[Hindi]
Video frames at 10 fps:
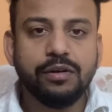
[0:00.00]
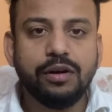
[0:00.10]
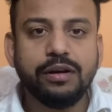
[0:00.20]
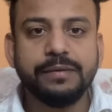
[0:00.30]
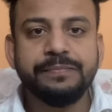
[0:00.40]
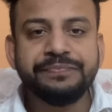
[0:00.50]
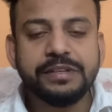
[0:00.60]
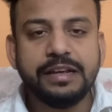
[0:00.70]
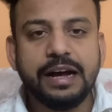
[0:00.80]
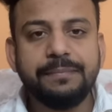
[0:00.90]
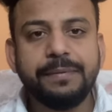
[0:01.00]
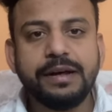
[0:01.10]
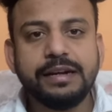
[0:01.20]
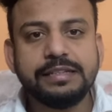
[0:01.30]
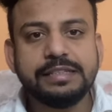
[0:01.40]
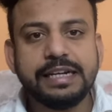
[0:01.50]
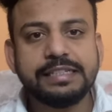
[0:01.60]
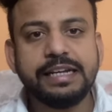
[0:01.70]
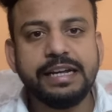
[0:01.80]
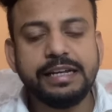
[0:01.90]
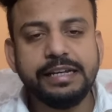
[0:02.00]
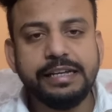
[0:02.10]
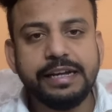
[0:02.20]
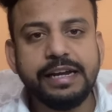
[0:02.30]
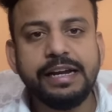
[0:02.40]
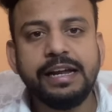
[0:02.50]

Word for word: और यहाँ पर जैसे ये